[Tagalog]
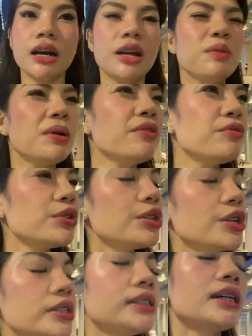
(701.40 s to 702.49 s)
Ano bang food
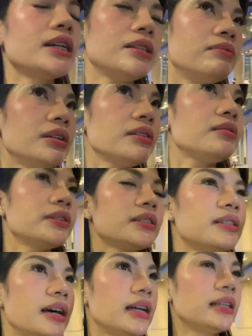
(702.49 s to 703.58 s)
yun, Dad? What was
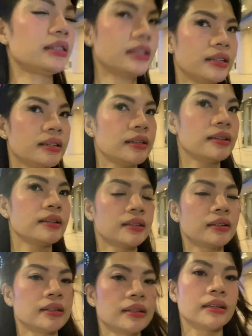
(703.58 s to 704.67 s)
that?
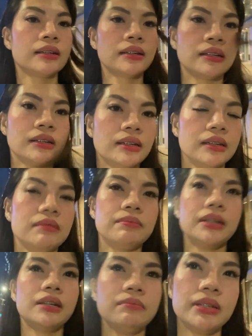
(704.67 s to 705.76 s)
Parang may pagka-Mediterranean din.
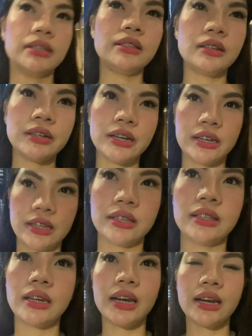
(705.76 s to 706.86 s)
Parang Mediterranean. To
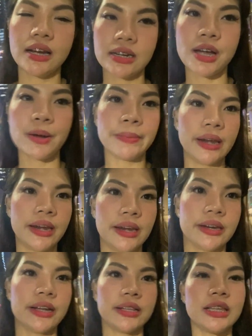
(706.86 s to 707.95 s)
try lang namin
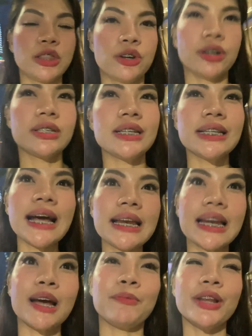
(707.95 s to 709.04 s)
eh, dito. Kasi
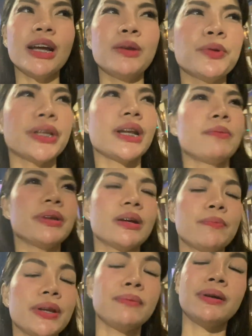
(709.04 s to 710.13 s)
nadaanan namin, nakalimutan namin na
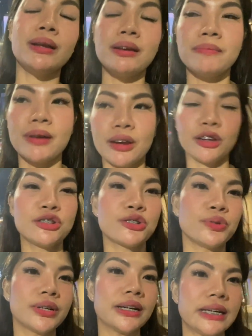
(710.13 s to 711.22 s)
pwede pa tayo mag-lunch
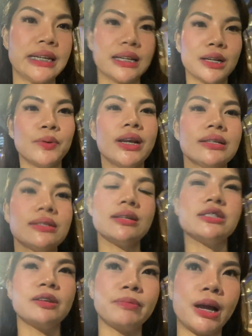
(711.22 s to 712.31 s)
noon kanina na wala sa
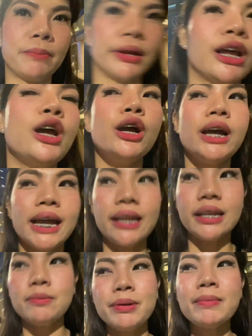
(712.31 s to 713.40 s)
isip namin. Eh,
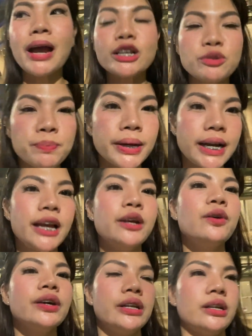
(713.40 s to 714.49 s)
hindi man maayos yung pagkain
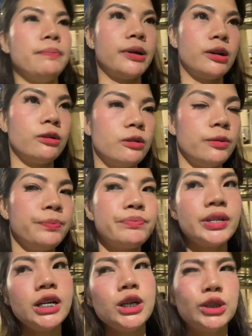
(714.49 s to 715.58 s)
ko kanina, pero
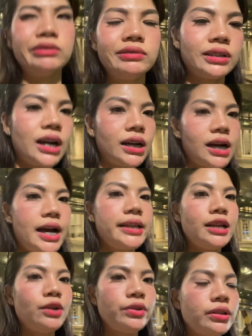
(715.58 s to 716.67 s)
ayun, uh, kakain
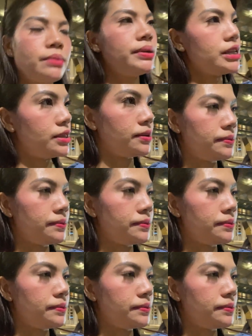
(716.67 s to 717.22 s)
na lang ulit kami dito.